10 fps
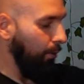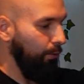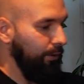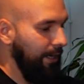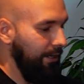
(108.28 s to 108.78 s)

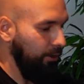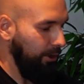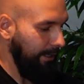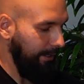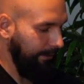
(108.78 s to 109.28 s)
Und
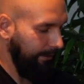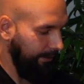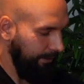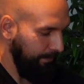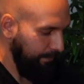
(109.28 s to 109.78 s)

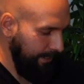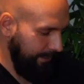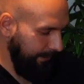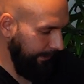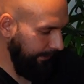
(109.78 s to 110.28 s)
anstatt
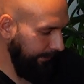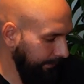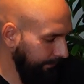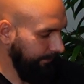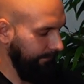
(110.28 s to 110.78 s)

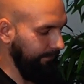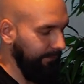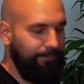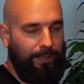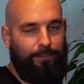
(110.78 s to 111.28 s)
Martini,
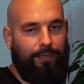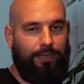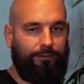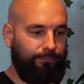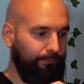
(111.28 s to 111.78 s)
wie beim
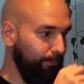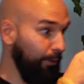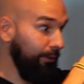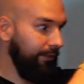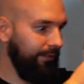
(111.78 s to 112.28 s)
bekannten
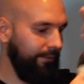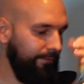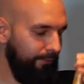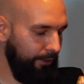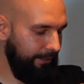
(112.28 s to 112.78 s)
Bond
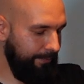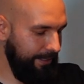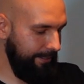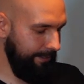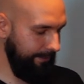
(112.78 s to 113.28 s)
Wodka
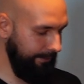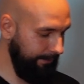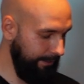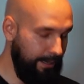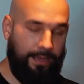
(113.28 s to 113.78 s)
Martini,
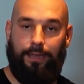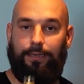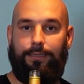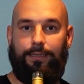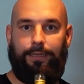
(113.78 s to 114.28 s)

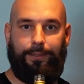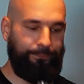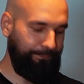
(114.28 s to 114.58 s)
Lillet